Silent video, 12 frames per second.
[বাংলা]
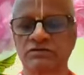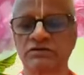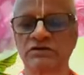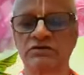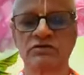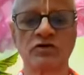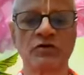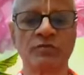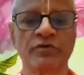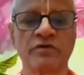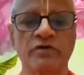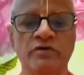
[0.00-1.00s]
দ্বিতীয়
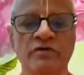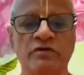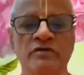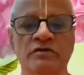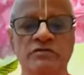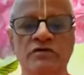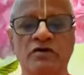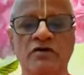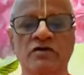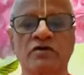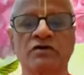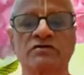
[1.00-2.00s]
বিহ
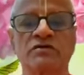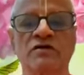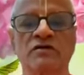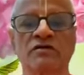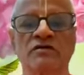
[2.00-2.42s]
সংকর্ষণ